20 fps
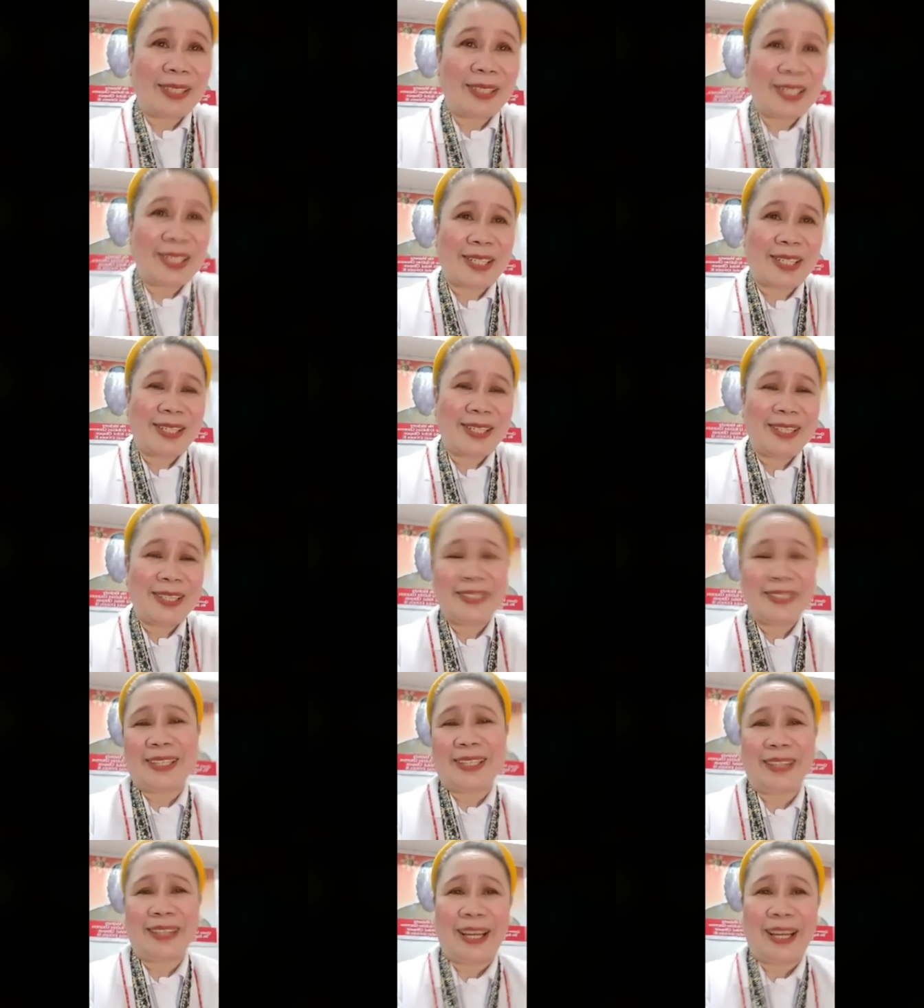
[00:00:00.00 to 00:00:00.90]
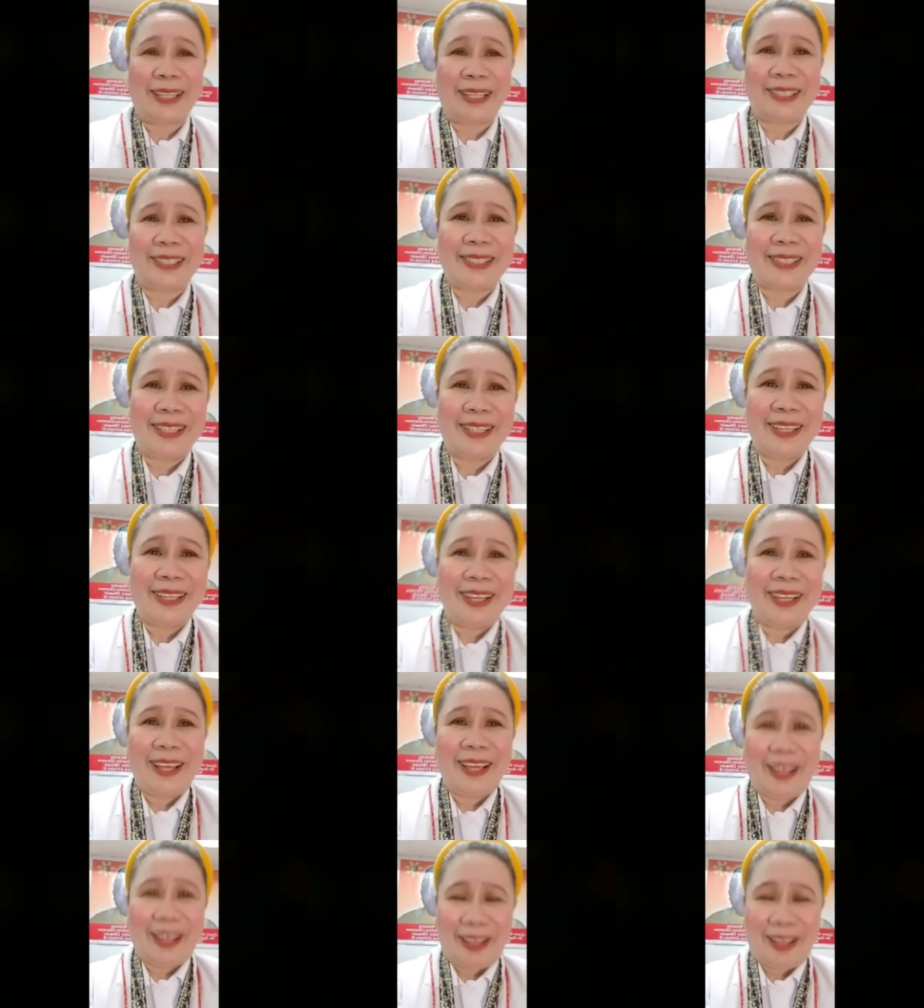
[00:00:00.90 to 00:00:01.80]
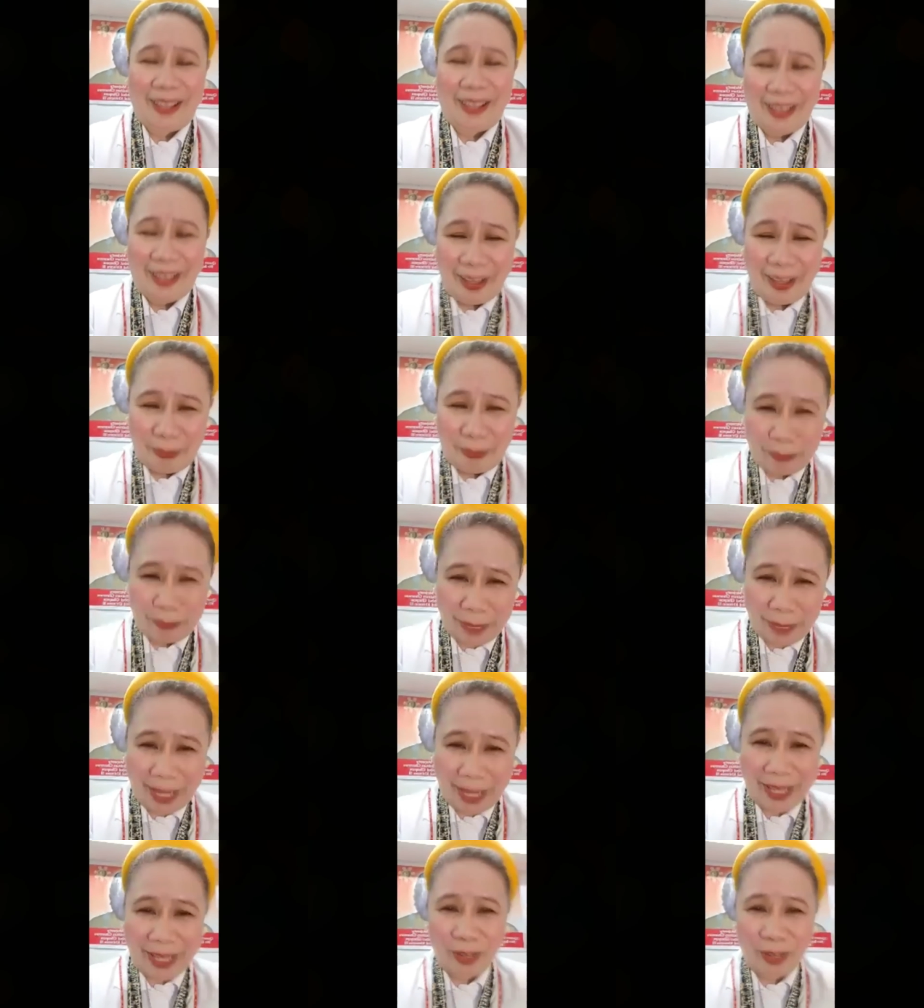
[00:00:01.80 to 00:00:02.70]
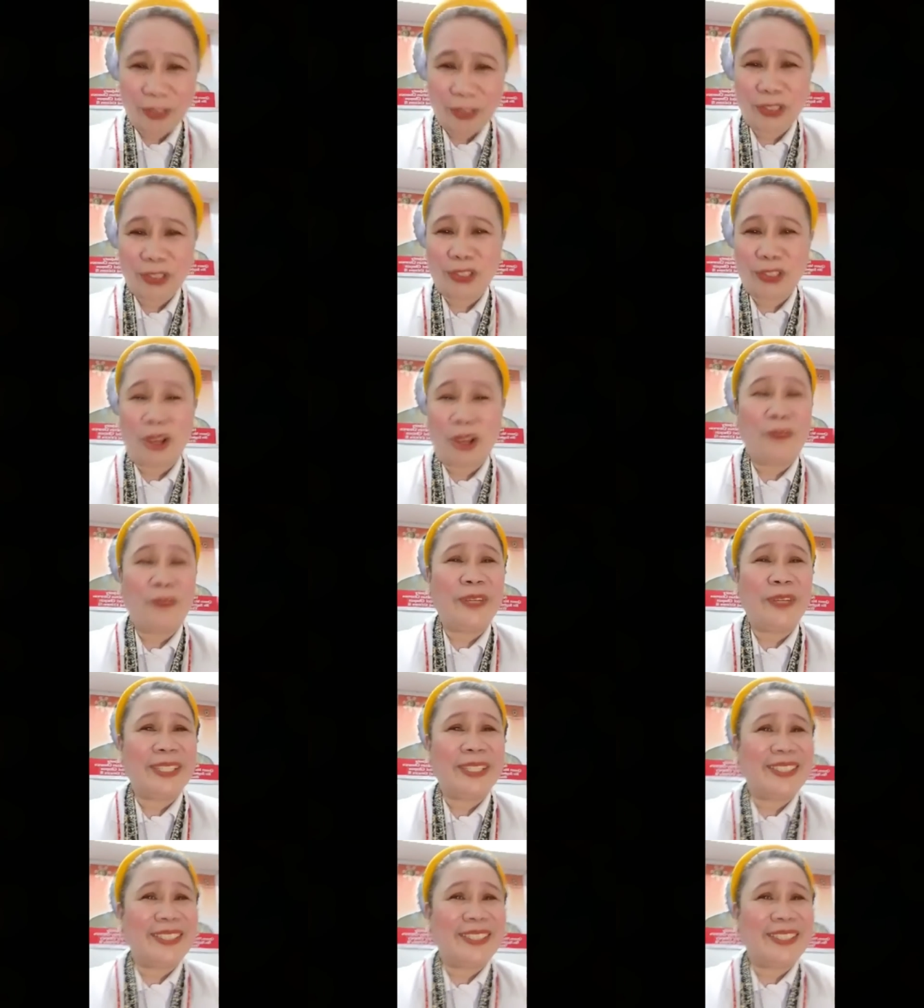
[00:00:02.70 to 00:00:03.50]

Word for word: Bawat araw, ang aming buhay